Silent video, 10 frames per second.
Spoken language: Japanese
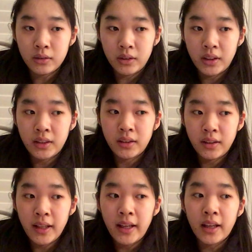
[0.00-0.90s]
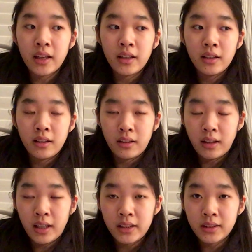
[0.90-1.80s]
行って
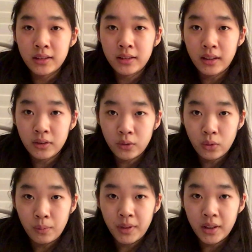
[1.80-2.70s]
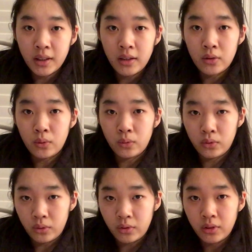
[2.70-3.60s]
外人さんとコミュニケーションを
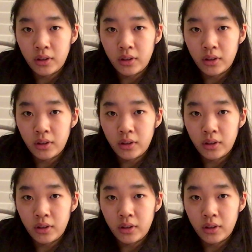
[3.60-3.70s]
取るっ